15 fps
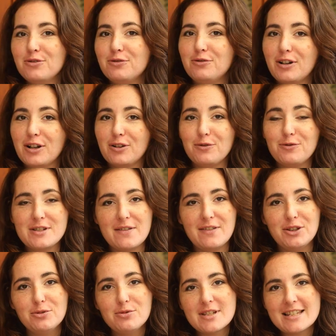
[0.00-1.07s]
Une fois que vous
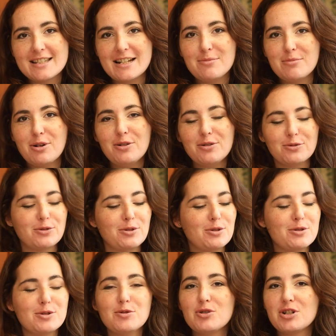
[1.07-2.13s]
avez tous ces éléments, donc
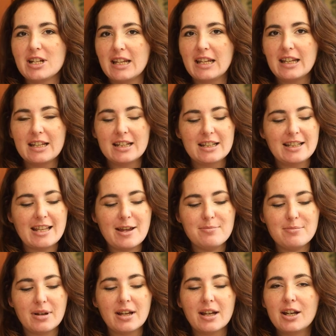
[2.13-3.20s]
euh, sujet,
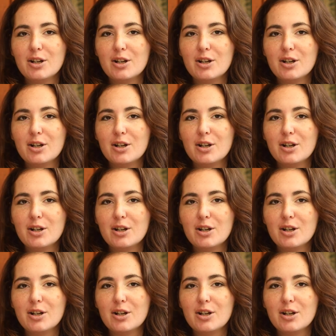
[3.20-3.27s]
thème,